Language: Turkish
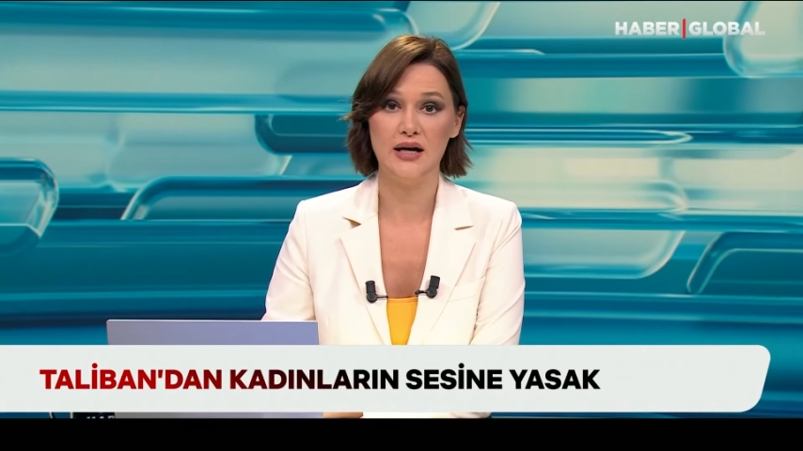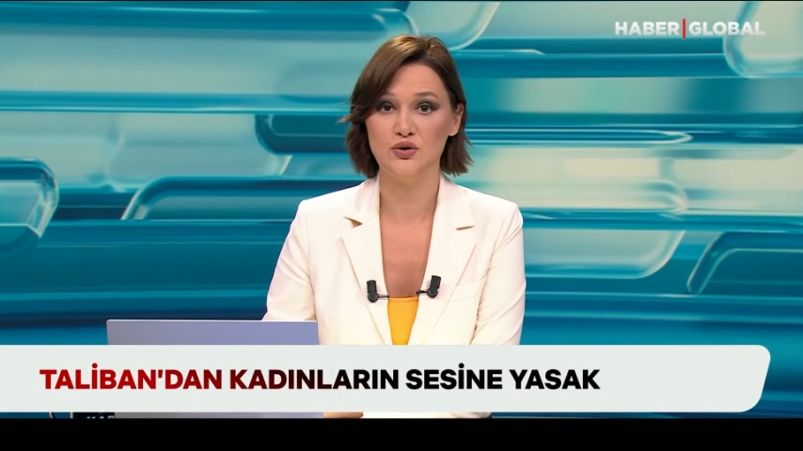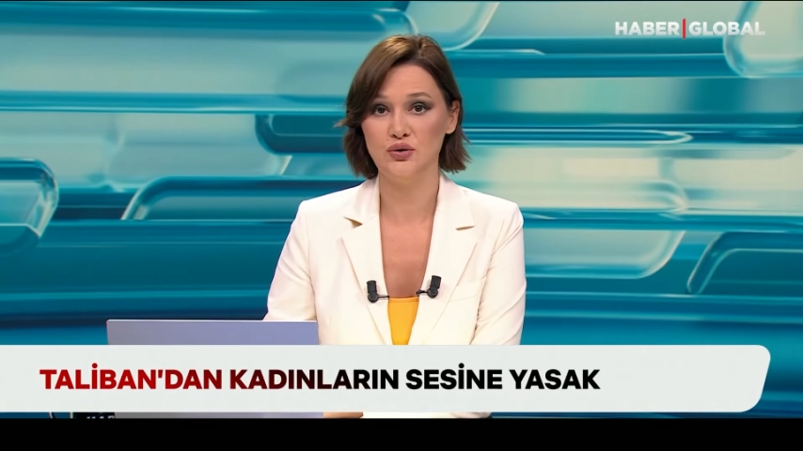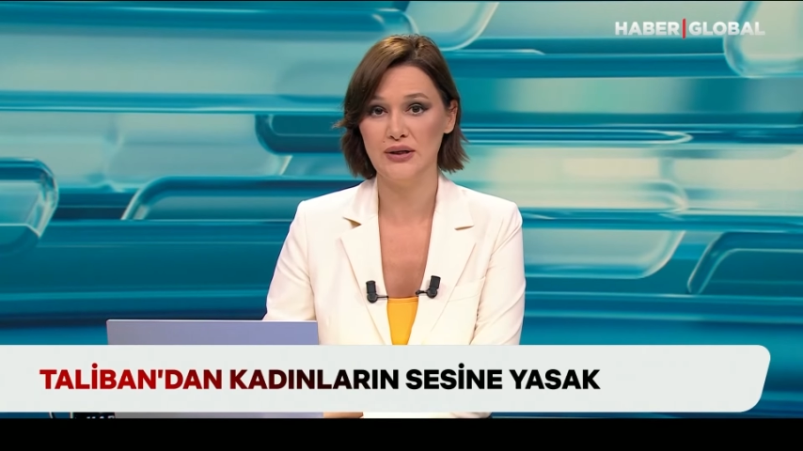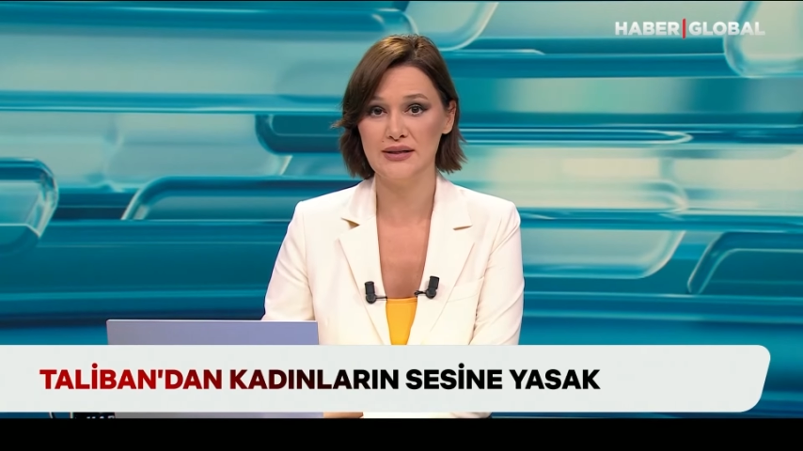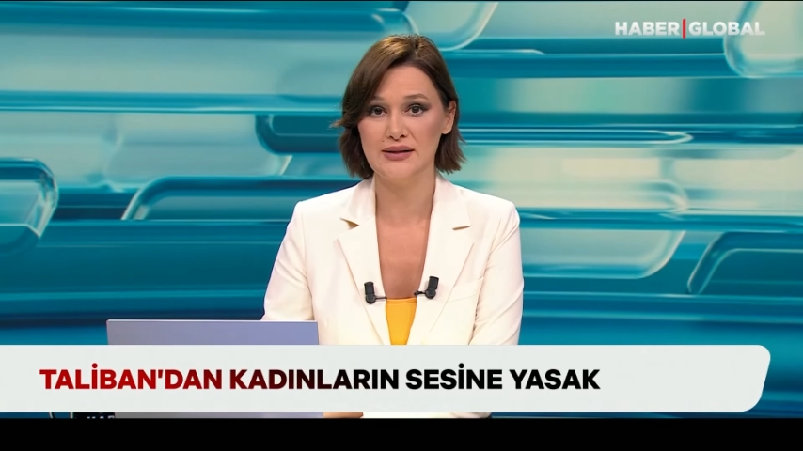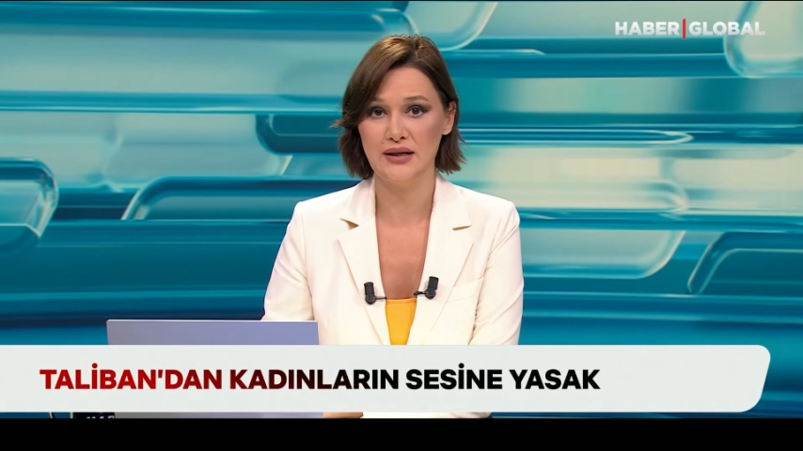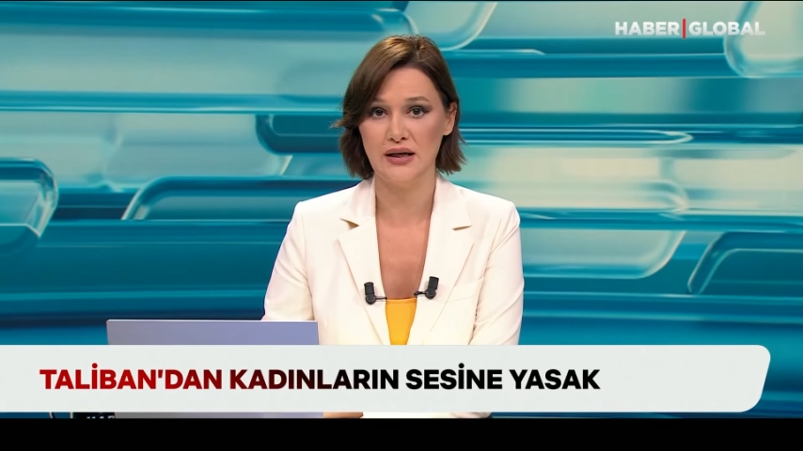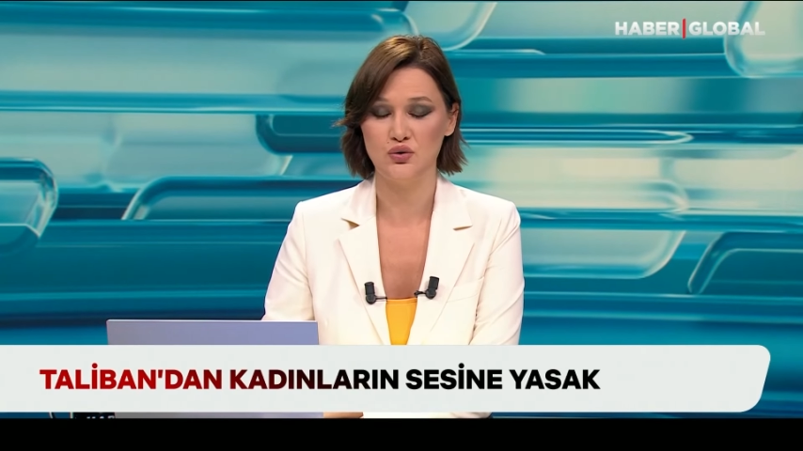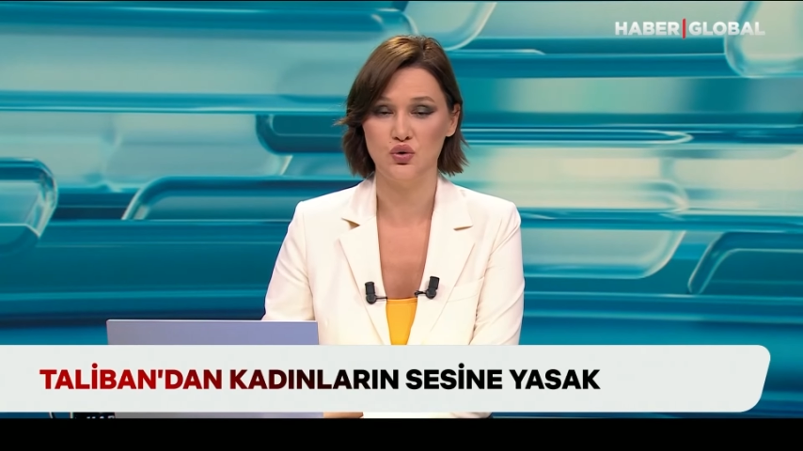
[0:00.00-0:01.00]
her gün
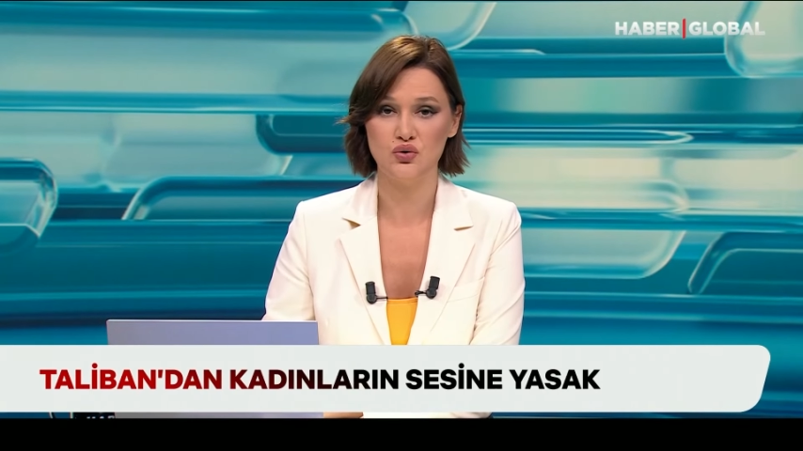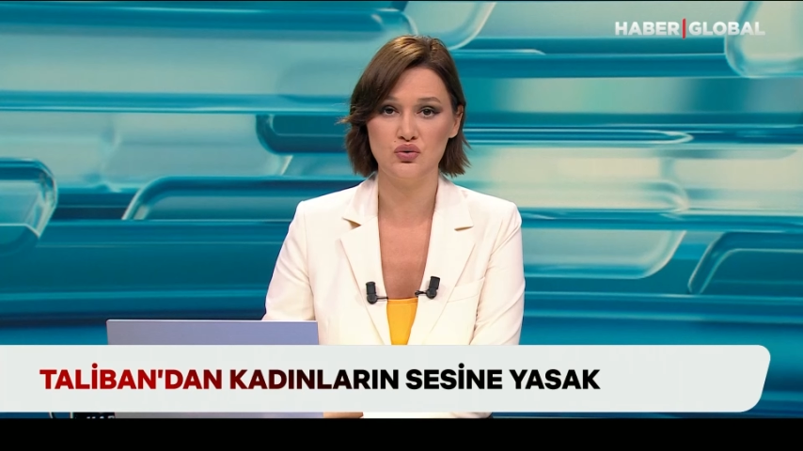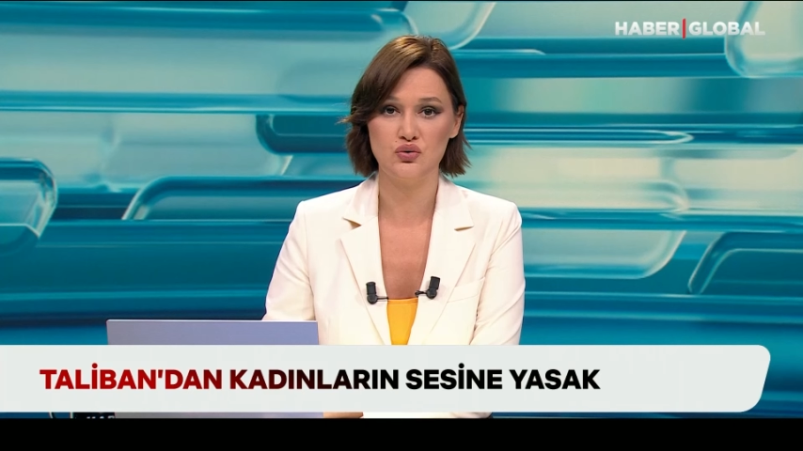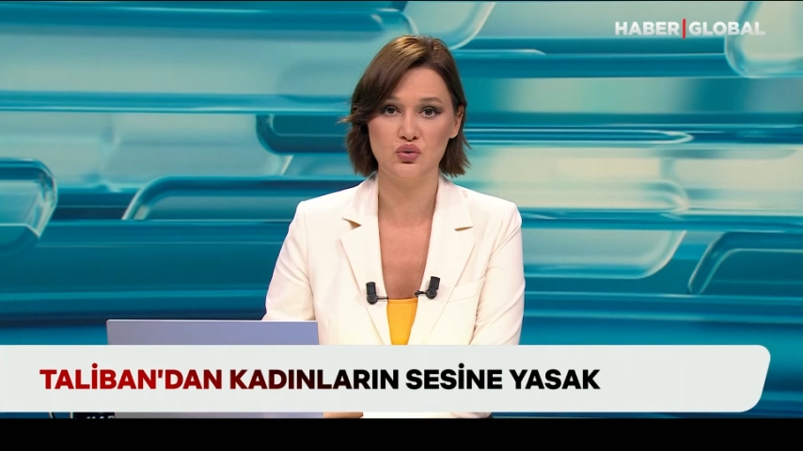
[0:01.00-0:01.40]
yenisini ekliyor.